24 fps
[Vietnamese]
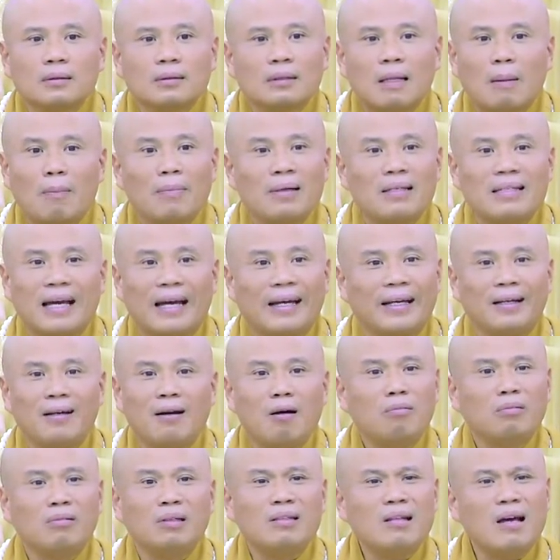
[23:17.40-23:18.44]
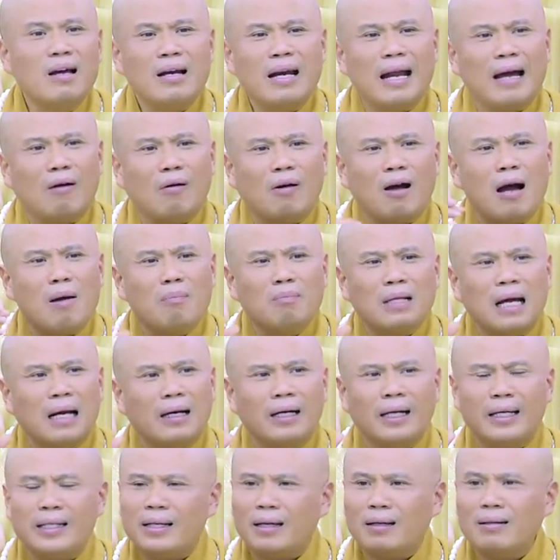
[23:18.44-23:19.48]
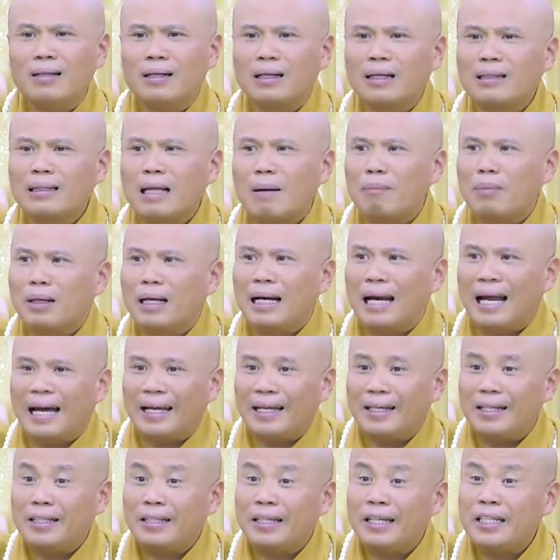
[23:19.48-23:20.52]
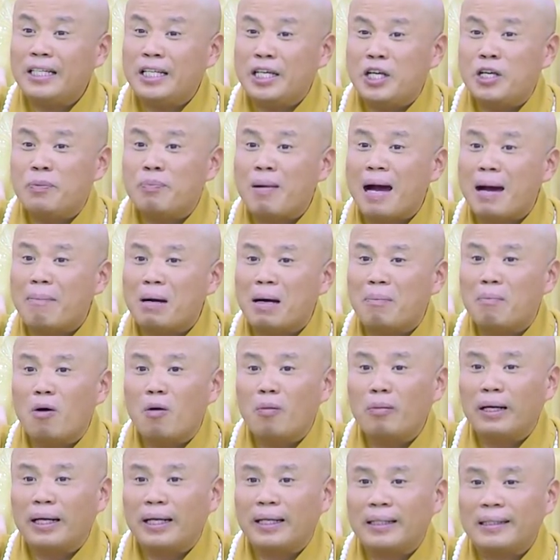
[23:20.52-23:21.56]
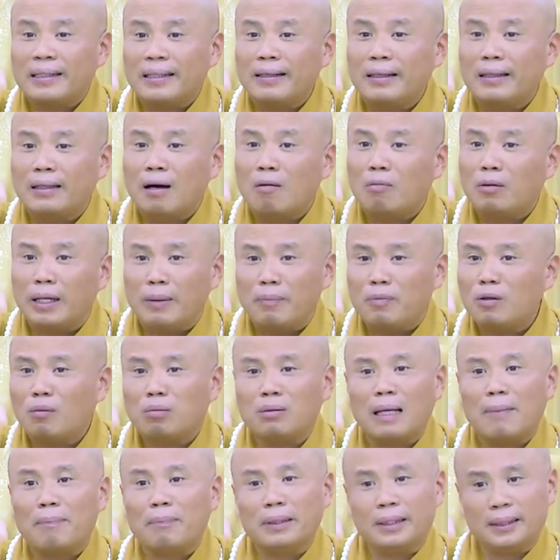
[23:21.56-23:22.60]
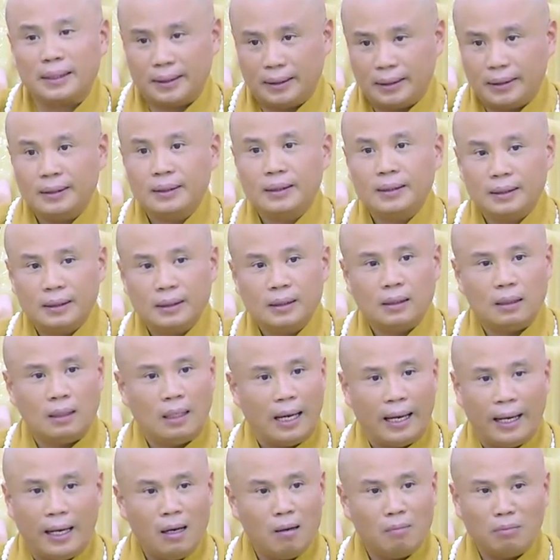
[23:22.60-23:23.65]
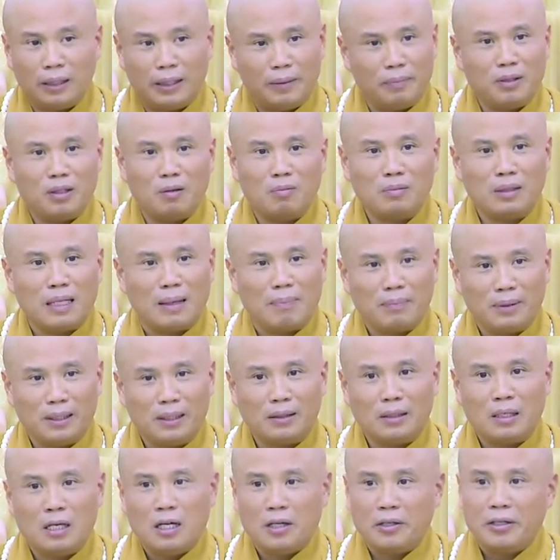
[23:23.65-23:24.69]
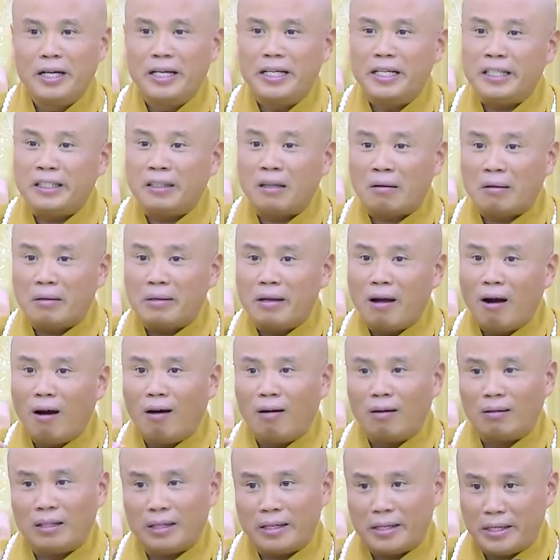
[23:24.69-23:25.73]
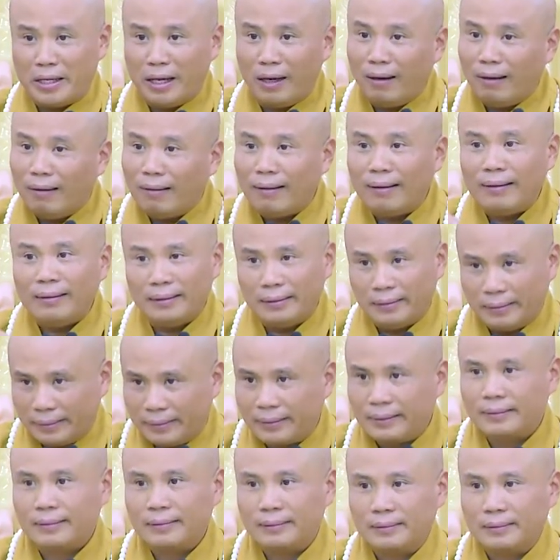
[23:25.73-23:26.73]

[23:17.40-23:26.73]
tâm nó chạy. Không có thể nào có âm thanh để giữ được cái tâm để lạy cái gì 334 này. Cho nên không niệm trong tâm được. Lễ không niệm trong tâm được. Đi tự do thì nhớ nó được.